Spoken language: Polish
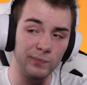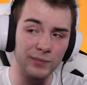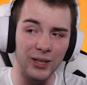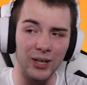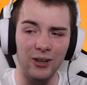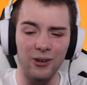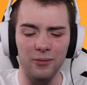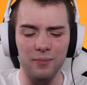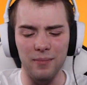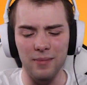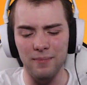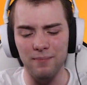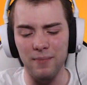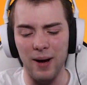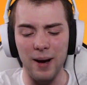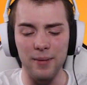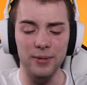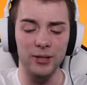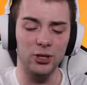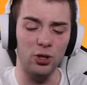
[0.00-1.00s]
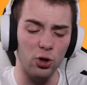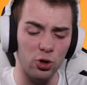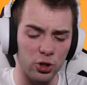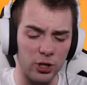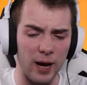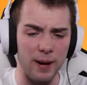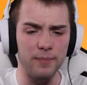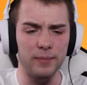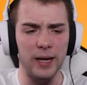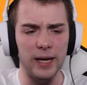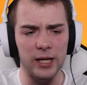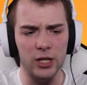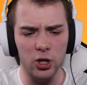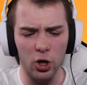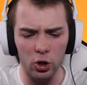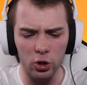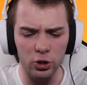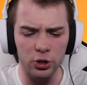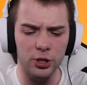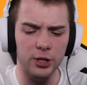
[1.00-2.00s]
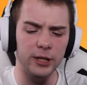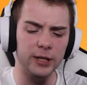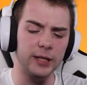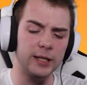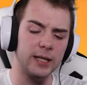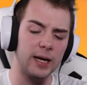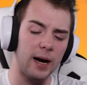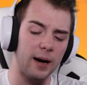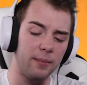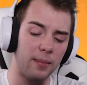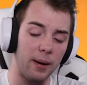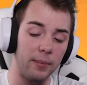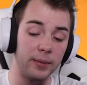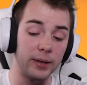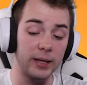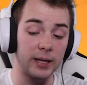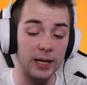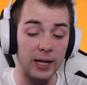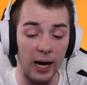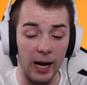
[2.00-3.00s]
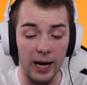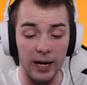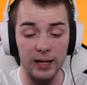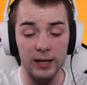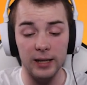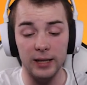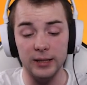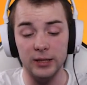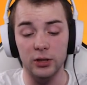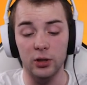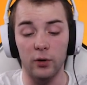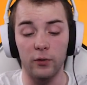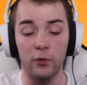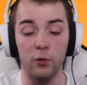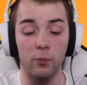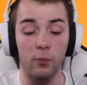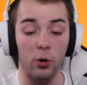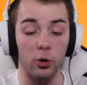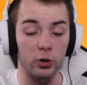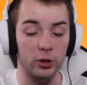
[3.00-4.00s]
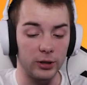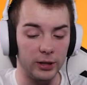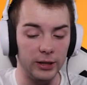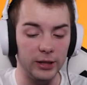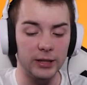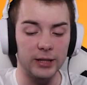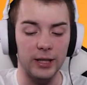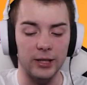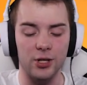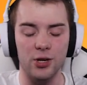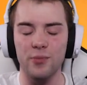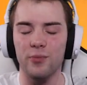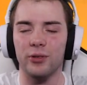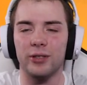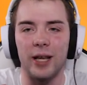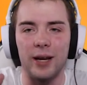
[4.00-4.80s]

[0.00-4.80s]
no mamy troszkę mniej Goldzika, mamy Karla znowu, Mortisa, czemu